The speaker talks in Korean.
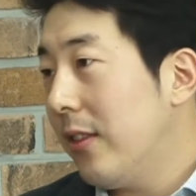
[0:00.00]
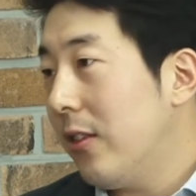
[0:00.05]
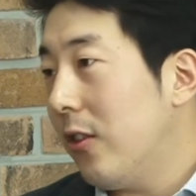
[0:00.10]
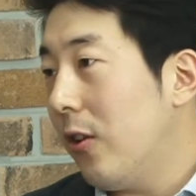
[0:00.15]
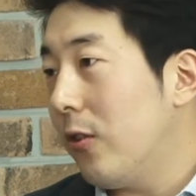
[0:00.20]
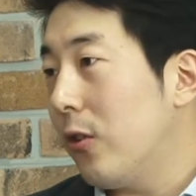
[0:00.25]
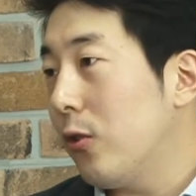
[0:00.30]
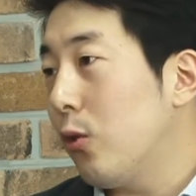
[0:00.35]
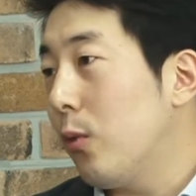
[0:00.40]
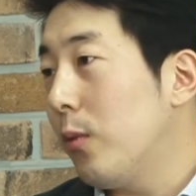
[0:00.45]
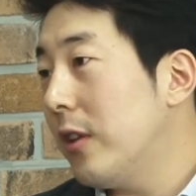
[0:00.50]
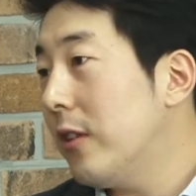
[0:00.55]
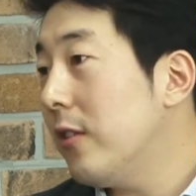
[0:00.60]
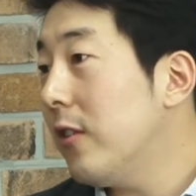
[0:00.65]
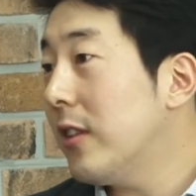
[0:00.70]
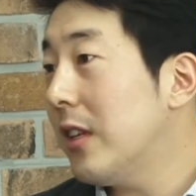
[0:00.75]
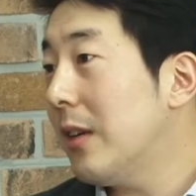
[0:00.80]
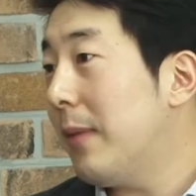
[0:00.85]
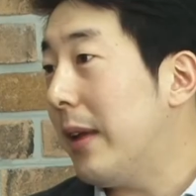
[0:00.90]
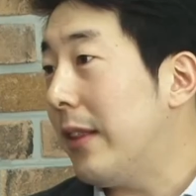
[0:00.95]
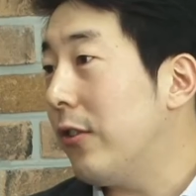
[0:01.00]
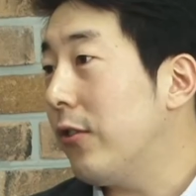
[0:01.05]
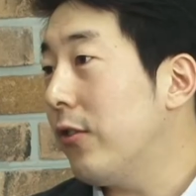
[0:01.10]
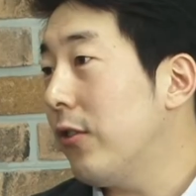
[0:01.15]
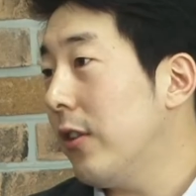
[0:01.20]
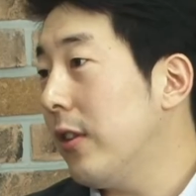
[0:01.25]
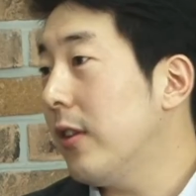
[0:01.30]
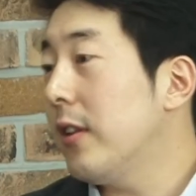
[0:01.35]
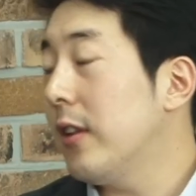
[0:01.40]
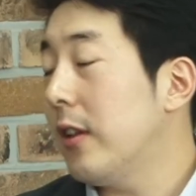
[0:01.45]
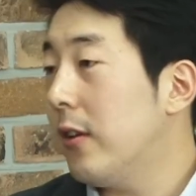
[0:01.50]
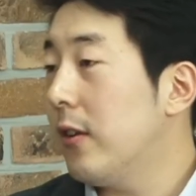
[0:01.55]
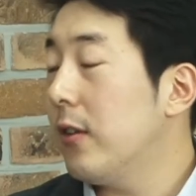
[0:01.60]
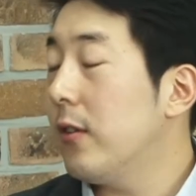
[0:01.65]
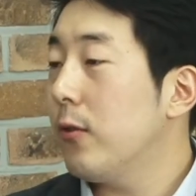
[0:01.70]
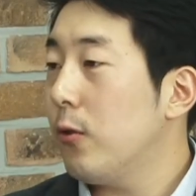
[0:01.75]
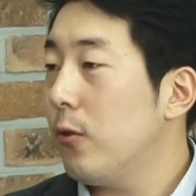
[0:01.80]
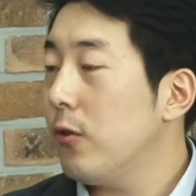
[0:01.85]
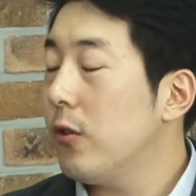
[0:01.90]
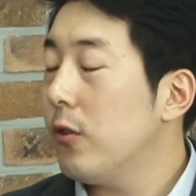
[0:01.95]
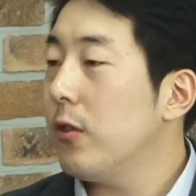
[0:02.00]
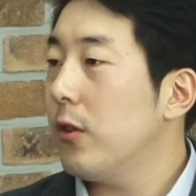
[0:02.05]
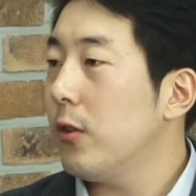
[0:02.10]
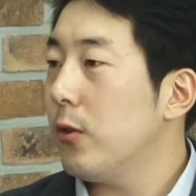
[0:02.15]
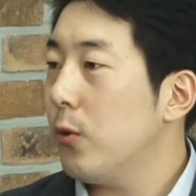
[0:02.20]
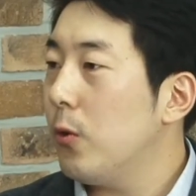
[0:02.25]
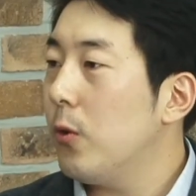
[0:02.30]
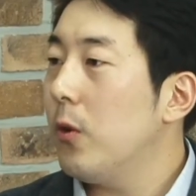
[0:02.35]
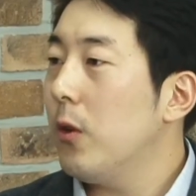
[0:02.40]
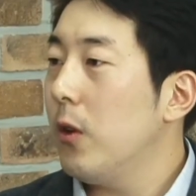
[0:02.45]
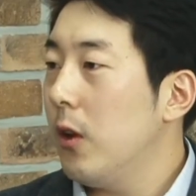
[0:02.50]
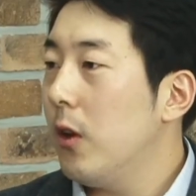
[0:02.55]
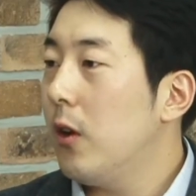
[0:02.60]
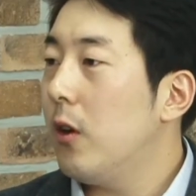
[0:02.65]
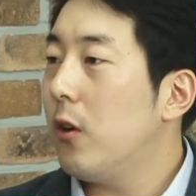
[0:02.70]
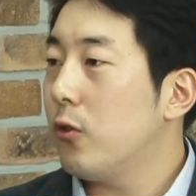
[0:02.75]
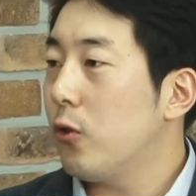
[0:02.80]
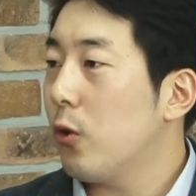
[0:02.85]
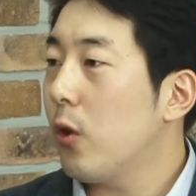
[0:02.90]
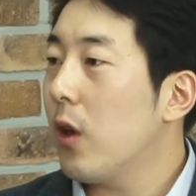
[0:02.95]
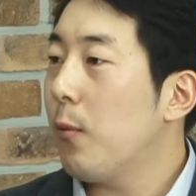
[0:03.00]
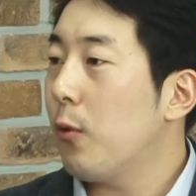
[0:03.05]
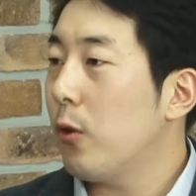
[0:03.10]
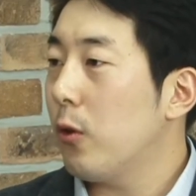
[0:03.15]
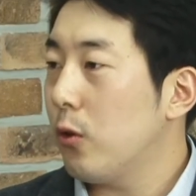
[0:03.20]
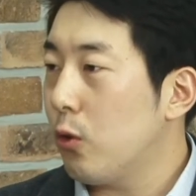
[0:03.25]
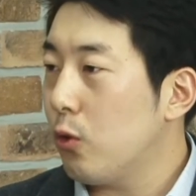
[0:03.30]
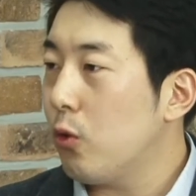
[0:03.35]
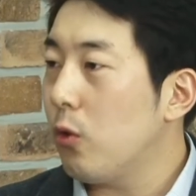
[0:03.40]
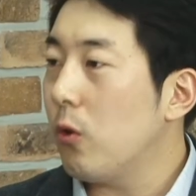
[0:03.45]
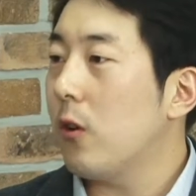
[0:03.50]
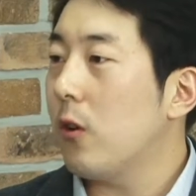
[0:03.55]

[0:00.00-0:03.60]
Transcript: 넣어서 좀 시너지를 만들 수 있는 이런 솔루션들도 어, 적용해 보는 것도 좋을